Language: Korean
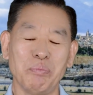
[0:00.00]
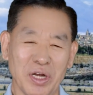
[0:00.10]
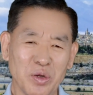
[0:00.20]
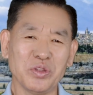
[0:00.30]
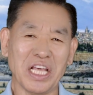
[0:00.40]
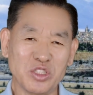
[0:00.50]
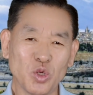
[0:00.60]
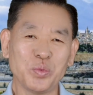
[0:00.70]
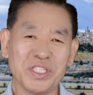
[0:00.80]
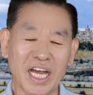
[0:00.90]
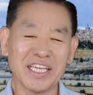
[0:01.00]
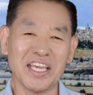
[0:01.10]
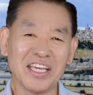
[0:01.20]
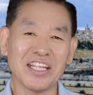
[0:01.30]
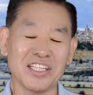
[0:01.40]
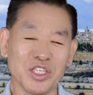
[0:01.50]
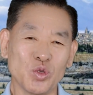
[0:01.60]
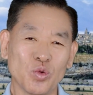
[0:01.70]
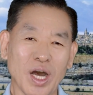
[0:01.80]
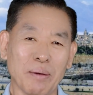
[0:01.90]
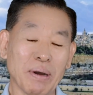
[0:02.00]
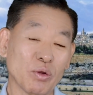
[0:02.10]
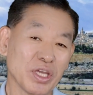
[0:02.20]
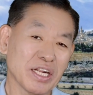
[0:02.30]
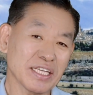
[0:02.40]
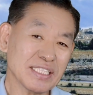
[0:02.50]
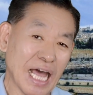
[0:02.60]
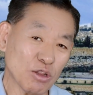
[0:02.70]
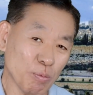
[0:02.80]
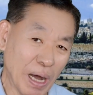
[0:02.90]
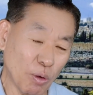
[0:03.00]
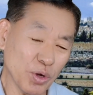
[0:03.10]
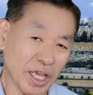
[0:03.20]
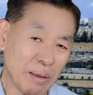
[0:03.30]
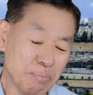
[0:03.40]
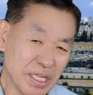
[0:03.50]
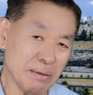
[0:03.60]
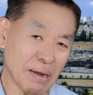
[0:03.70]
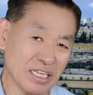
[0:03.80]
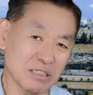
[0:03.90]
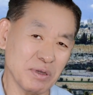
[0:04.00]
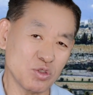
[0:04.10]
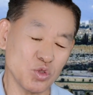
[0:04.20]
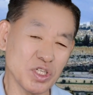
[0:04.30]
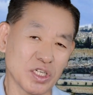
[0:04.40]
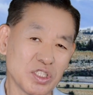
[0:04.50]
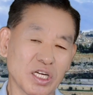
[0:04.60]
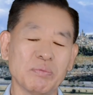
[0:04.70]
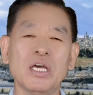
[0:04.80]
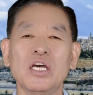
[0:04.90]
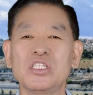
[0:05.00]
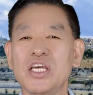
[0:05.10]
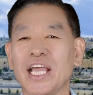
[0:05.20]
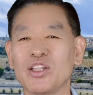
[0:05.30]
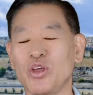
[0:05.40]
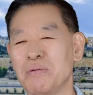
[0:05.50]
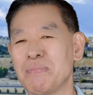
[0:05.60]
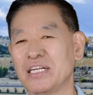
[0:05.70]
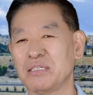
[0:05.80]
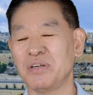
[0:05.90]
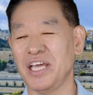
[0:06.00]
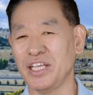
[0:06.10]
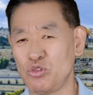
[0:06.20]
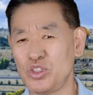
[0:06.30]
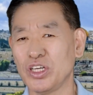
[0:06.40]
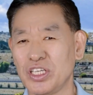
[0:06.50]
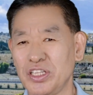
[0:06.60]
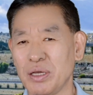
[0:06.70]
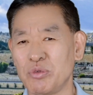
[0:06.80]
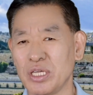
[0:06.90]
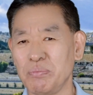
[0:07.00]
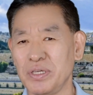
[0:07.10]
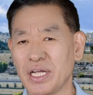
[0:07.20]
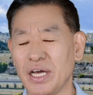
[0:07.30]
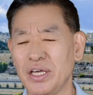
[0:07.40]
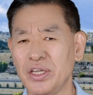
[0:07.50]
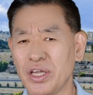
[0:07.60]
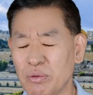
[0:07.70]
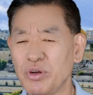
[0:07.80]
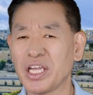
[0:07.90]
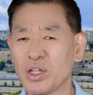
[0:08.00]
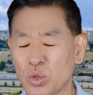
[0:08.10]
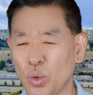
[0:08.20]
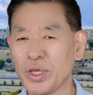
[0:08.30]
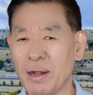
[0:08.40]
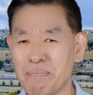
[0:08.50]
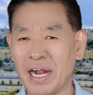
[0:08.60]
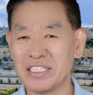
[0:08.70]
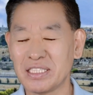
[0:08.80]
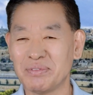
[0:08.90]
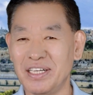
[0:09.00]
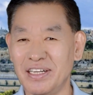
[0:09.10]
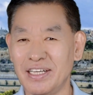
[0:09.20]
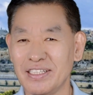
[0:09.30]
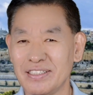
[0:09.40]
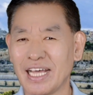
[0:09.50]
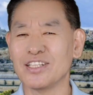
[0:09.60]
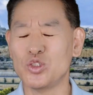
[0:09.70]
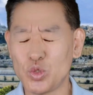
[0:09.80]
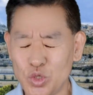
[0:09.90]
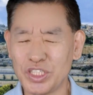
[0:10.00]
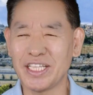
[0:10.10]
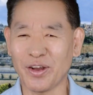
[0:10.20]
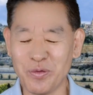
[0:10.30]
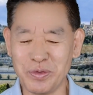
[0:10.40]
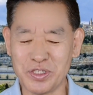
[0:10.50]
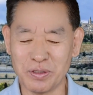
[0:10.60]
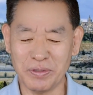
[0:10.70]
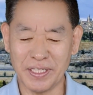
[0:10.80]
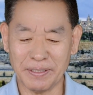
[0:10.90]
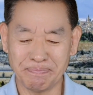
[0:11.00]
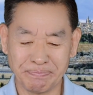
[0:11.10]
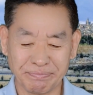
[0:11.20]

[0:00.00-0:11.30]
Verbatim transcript: 별로 대수롭지 않게 여기는 이유가 바로 이렇게 사도 바울에게 미리 말씀해 주신 것처럼 저에게도 이런 말씀을 해 주셨기 때문입니다. 여러분에게도 동일한 말씀을 나는 주신다고 믿습니다.